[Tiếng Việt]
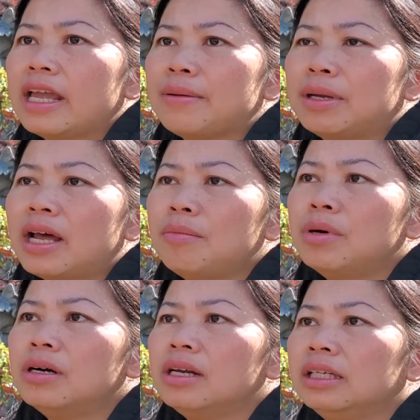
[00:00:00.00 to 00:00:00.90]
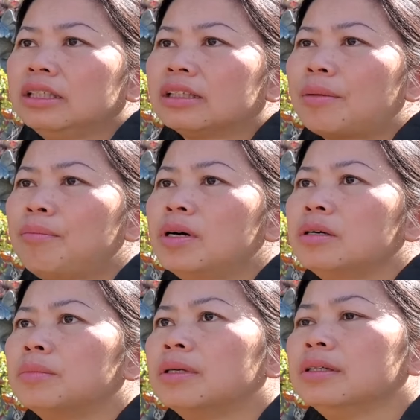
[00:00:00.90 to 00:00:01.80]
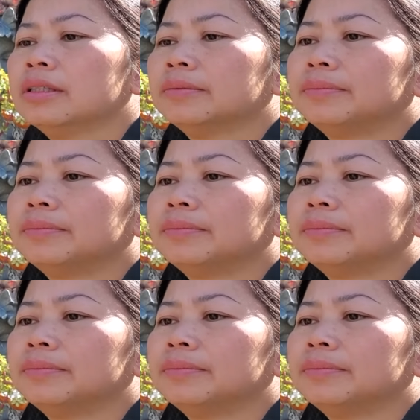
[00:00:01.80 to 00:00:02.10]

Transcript: này mình đợi mưa lên cho tắm mưa một bữa